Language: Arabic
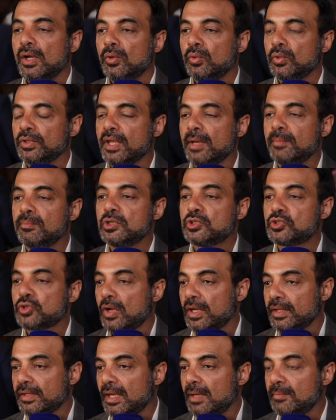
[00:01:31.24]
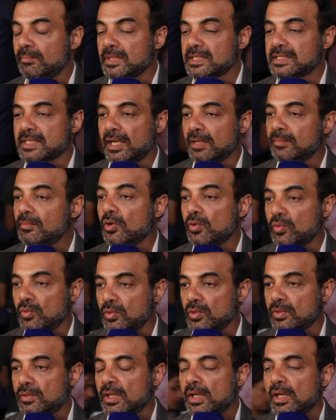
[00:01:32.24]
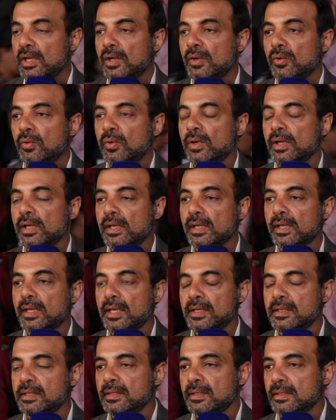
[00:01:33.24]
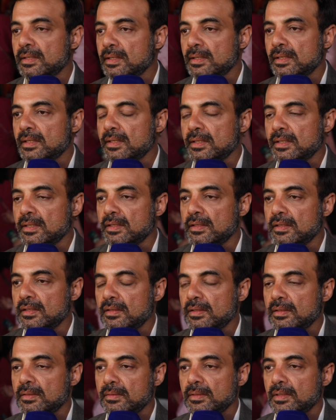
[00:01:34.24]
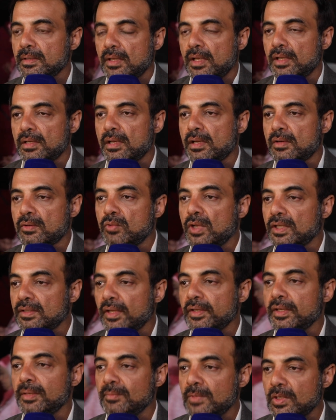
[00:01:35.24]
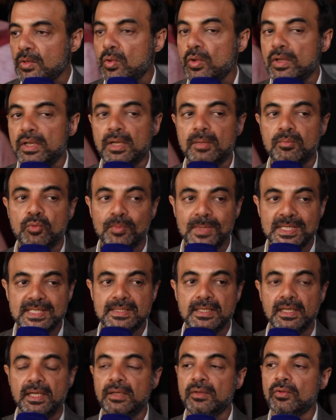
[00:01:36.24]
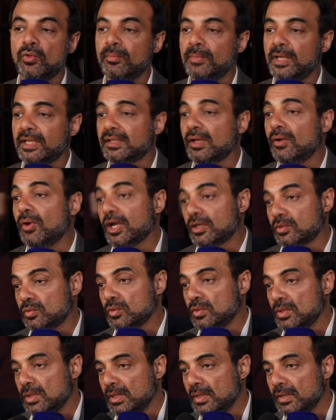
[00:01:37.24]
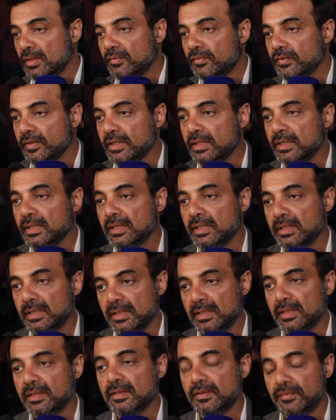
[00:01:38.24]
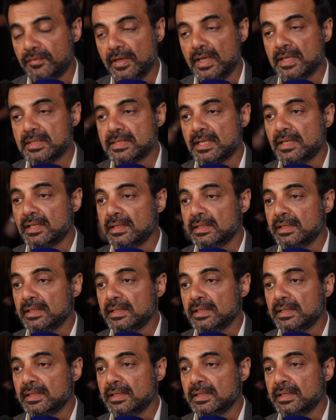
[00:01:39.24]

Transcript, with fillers: ودم الشهداء مازال موجود وكان قرار وطني من كل الممثلين ان هم يتواجدوا في في هذا